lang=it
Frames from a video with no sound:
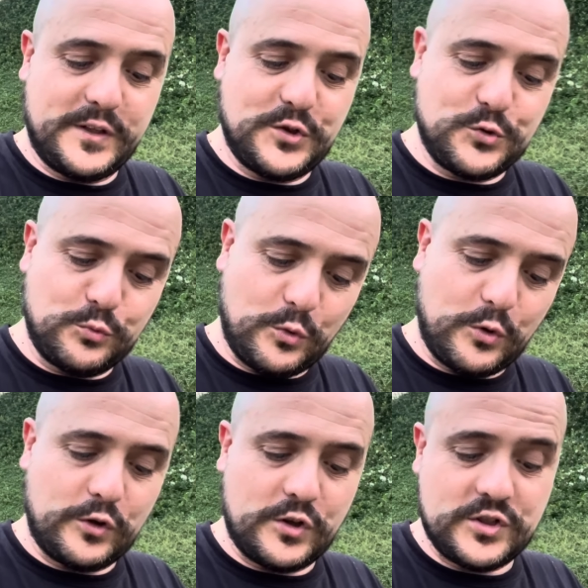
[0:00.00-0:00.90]
Nessuno
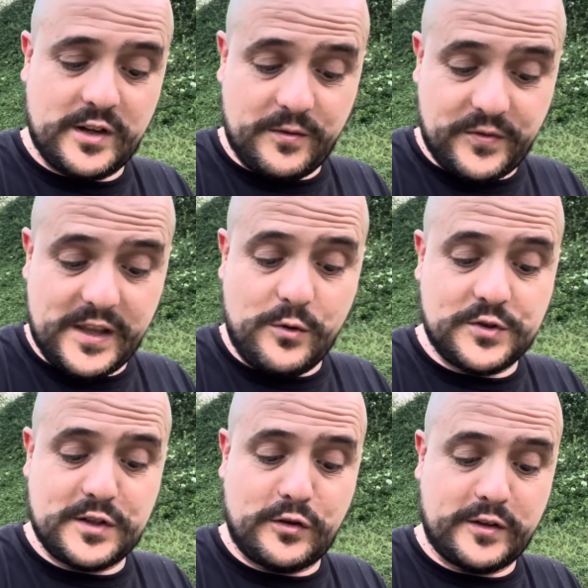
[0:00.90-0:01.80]
conosce il Figlio
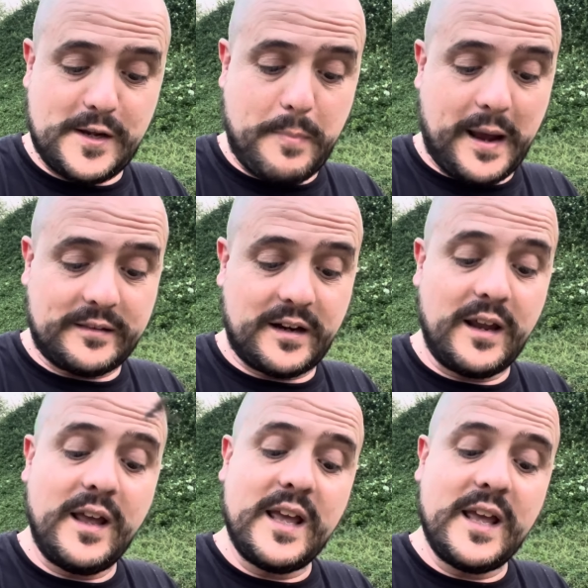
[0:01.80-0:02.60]
se non il Padre,